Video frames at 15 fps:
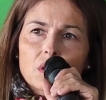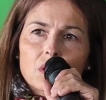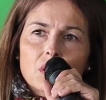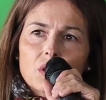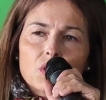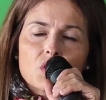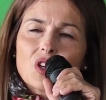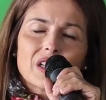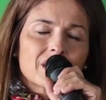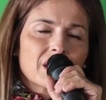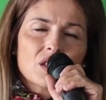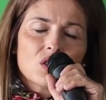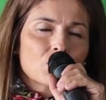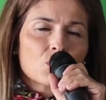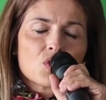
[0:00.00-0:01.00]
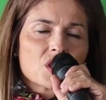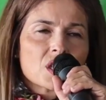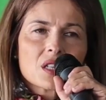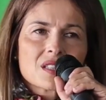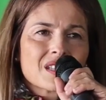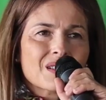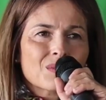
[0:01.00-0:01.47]
Yo la atiendo
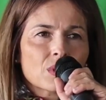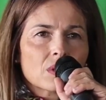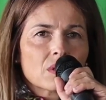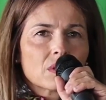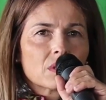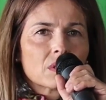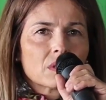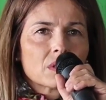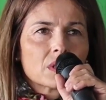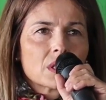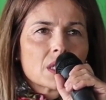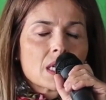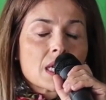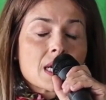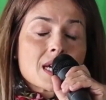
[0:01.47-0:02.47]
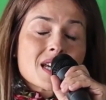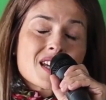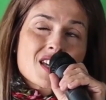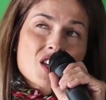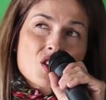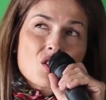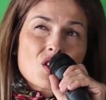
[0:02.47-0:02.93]
muchísimo.
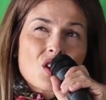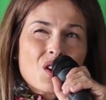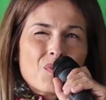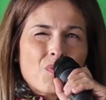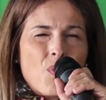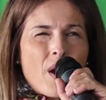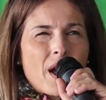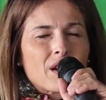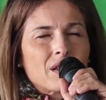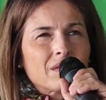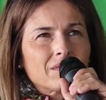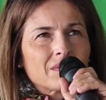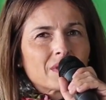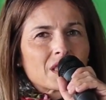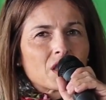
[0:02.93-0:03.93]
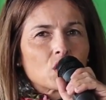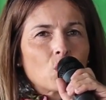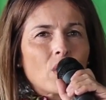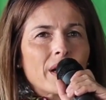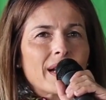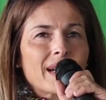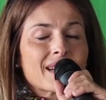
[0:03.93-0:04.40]
Y yo digo, bueno, si tú
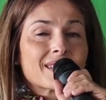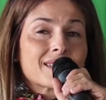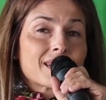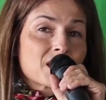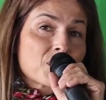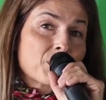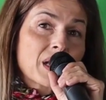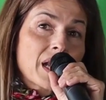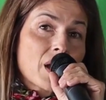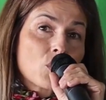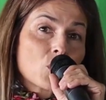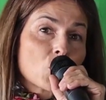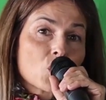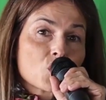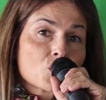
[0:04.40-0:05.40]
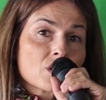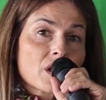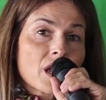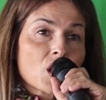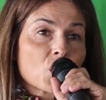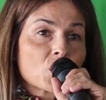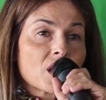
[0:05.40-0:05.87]
ganaras 3.000 euros
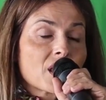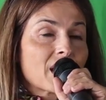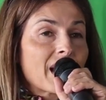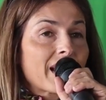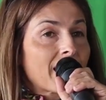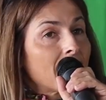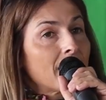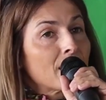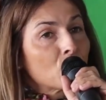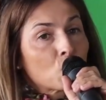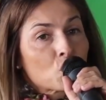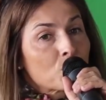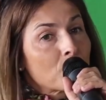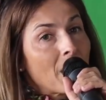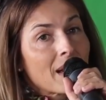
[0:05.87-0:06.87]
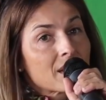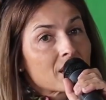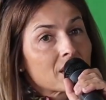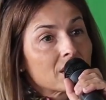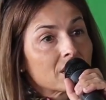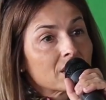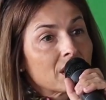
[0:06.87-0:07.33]
y yo te diera 500
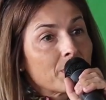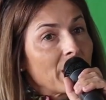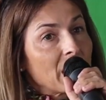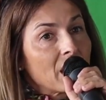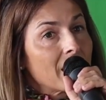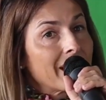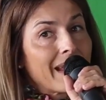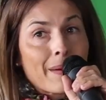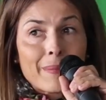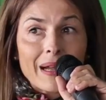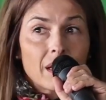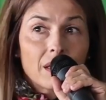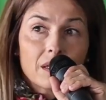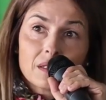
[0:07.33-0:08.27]
más, ¿te parecería mal?